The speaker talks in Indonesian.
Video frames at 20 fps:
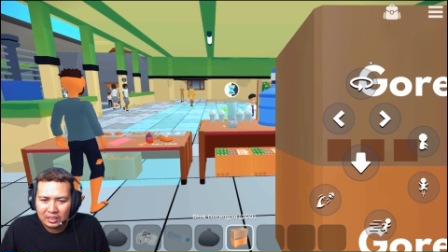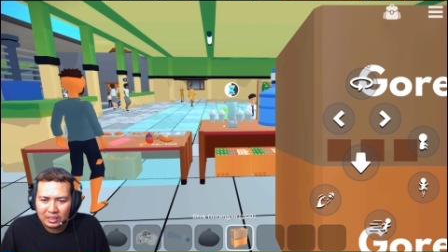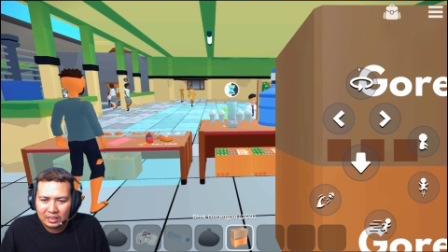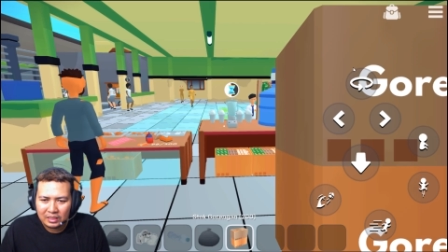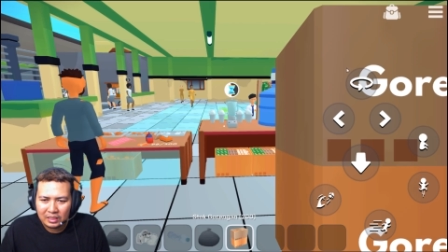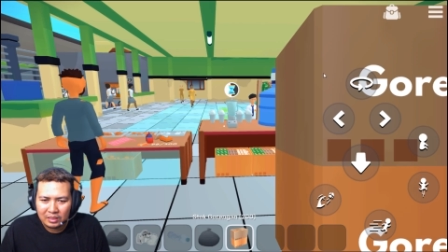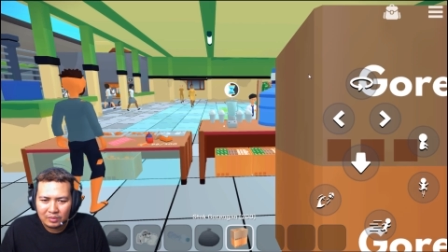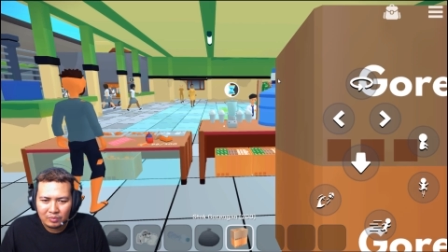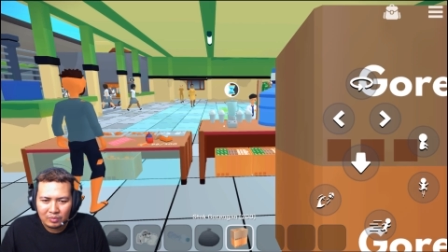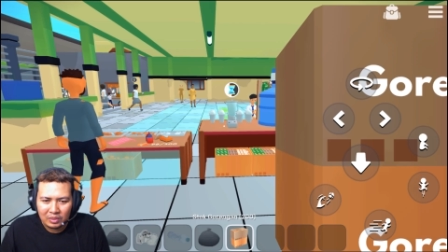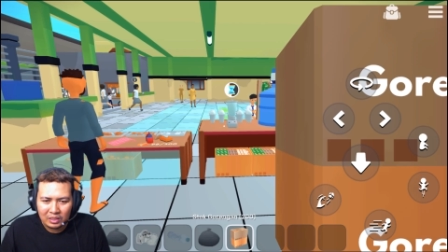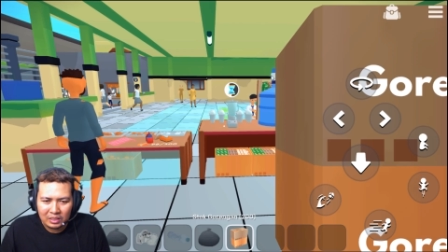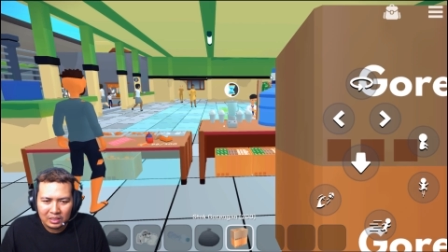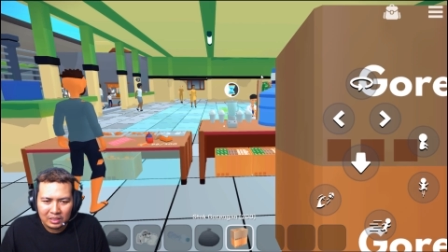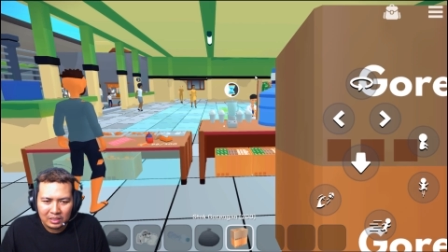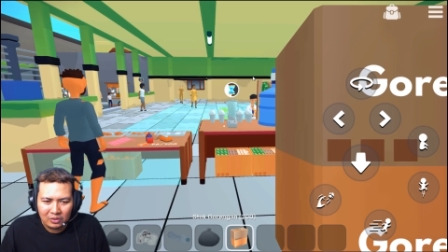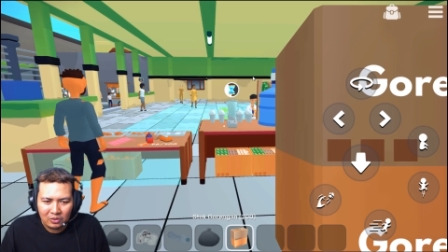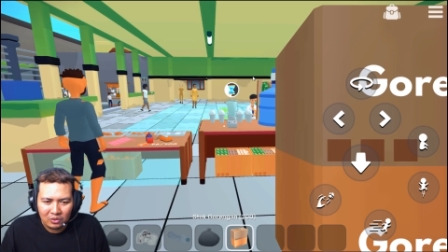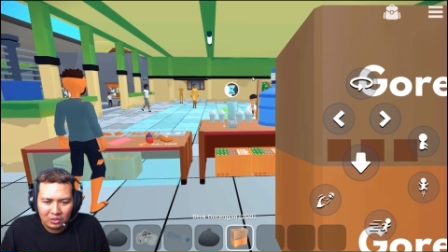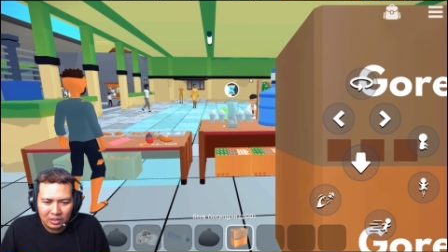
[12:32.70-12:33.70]
kita yang beli
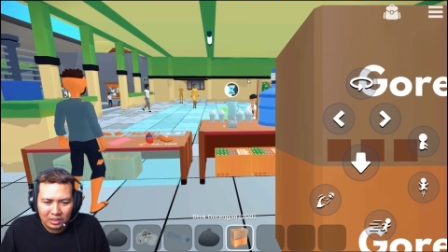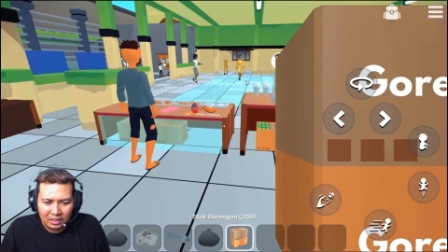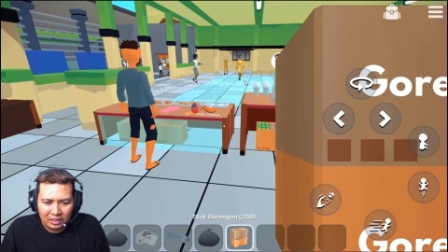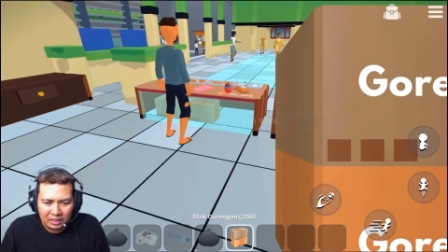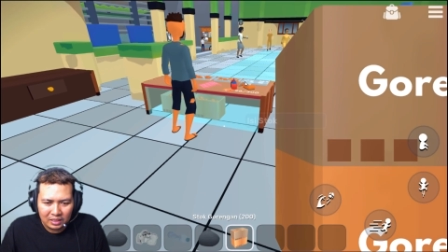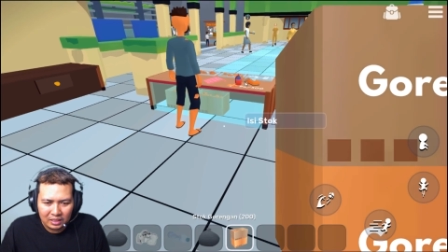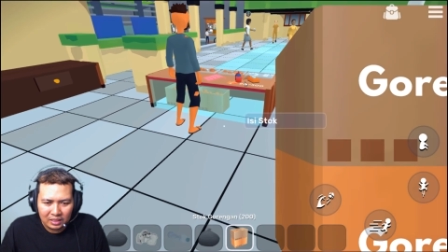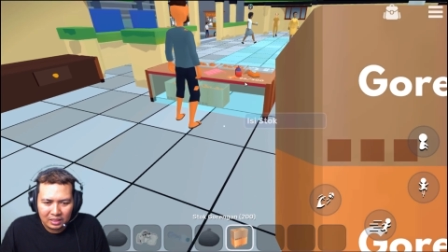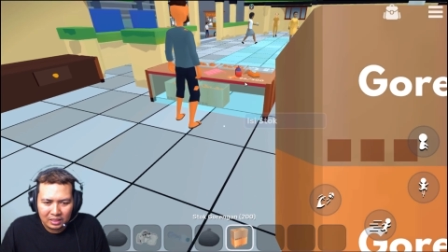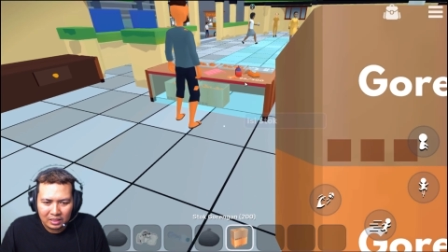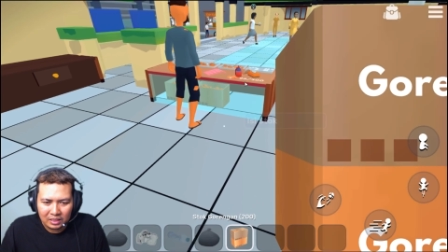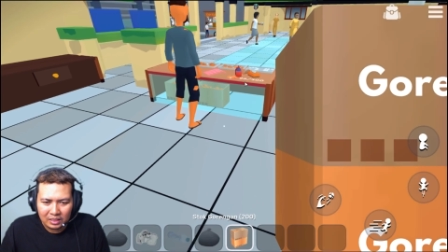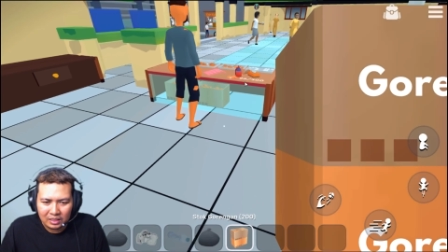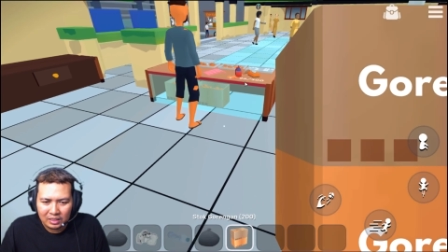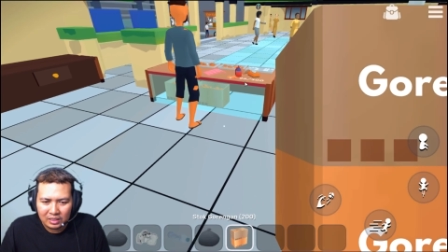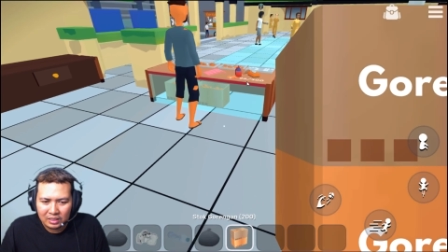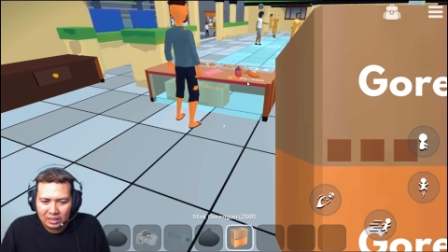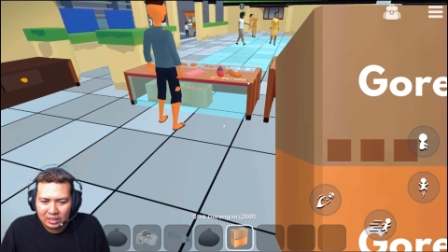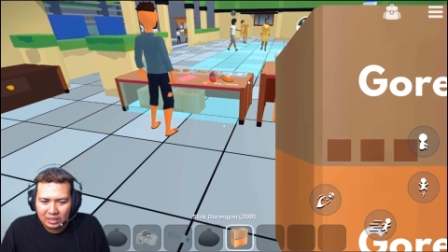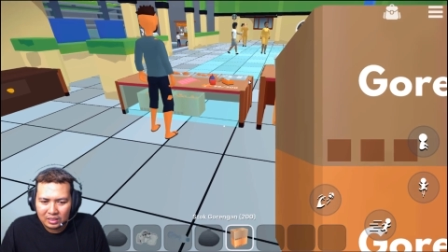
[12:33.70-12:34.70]
di kota nih
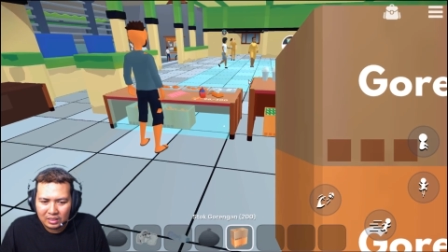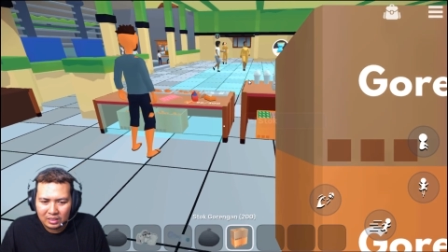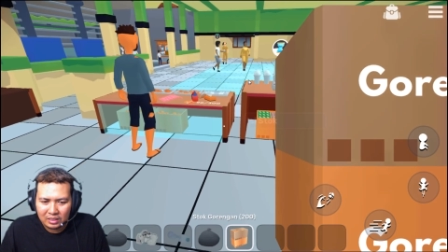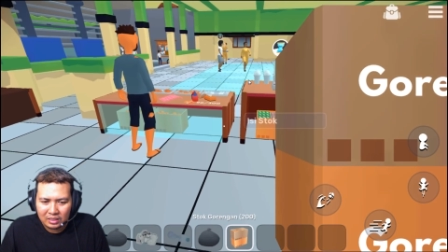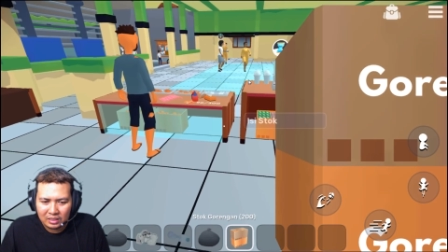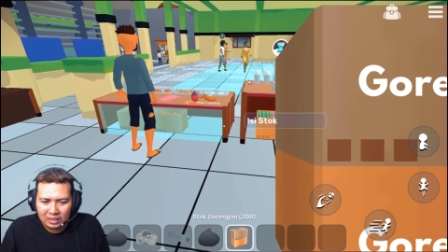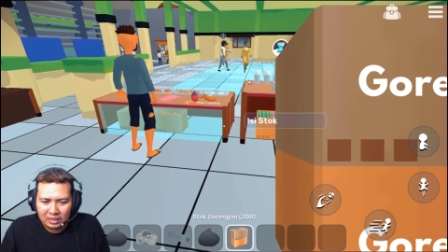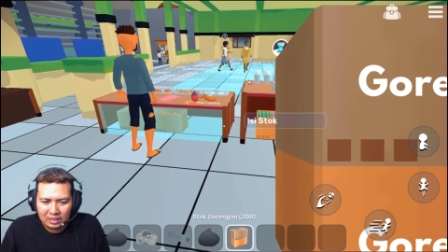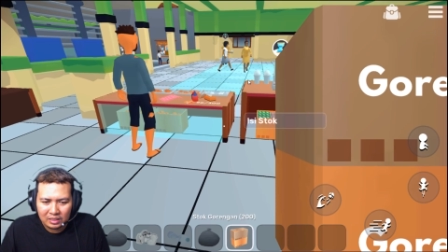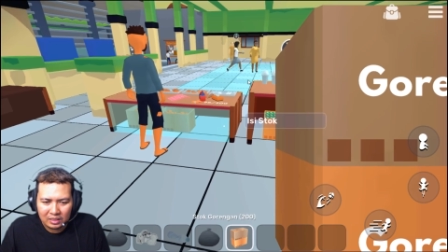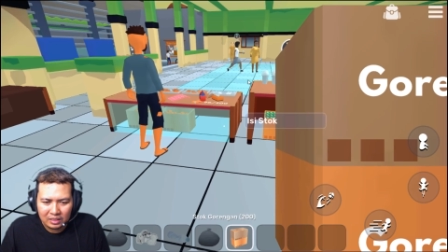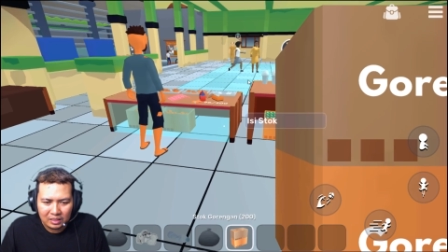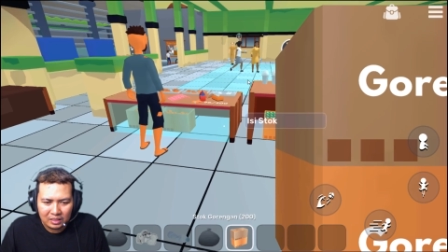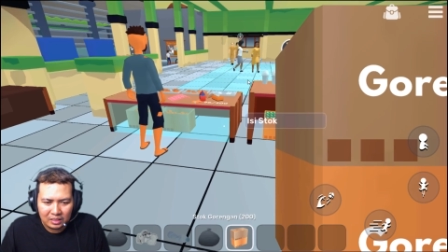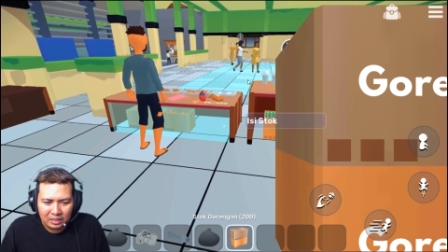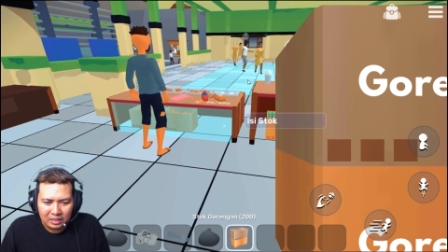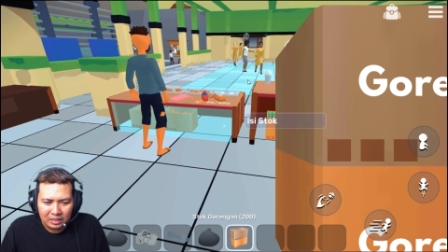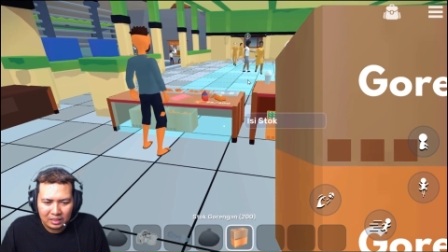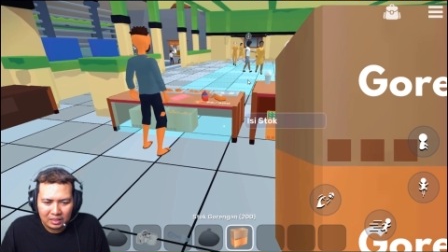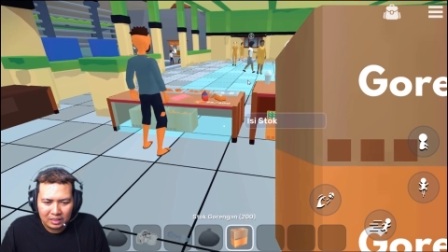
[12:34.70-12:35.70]

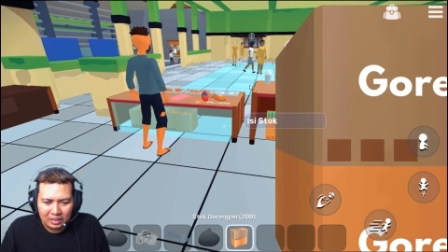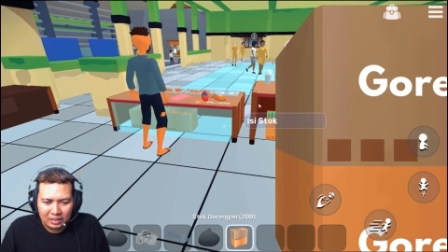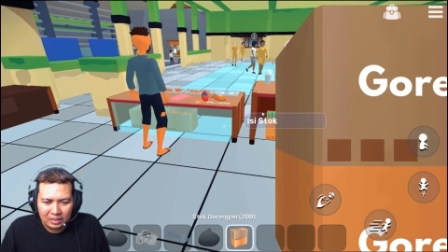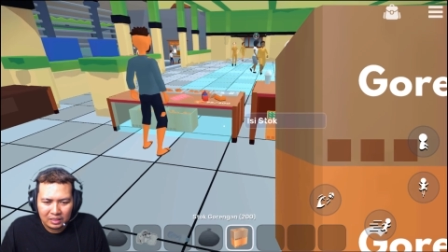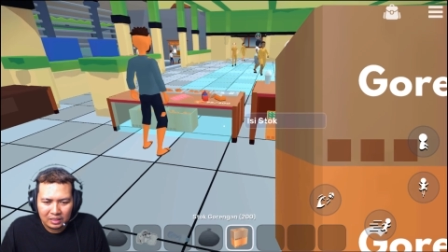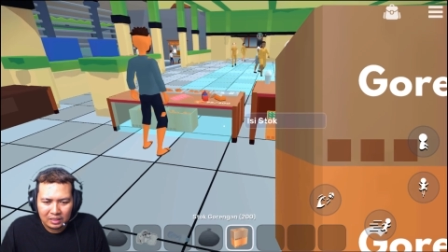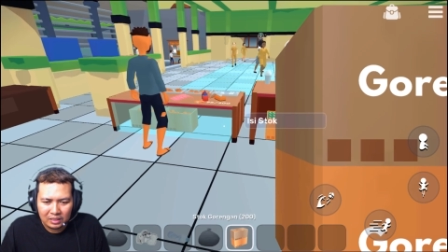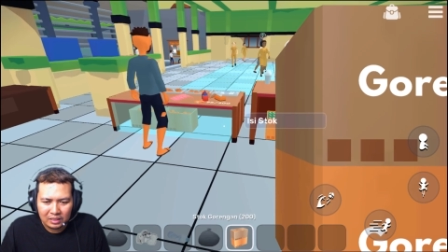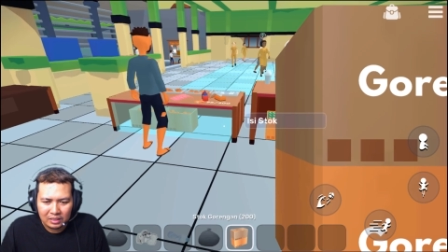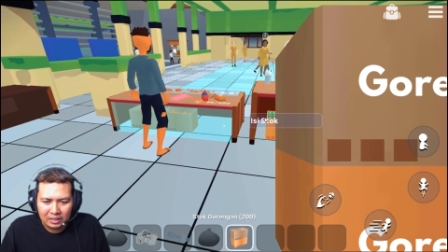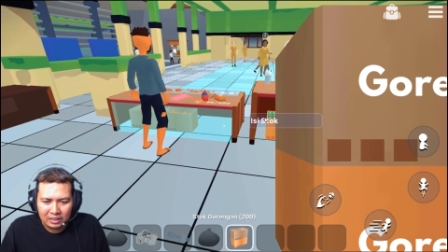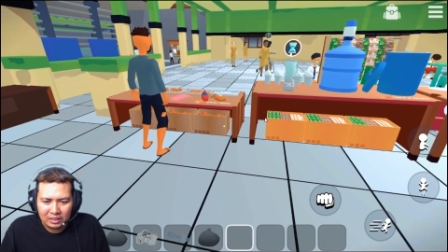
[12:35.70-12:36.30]
nah ini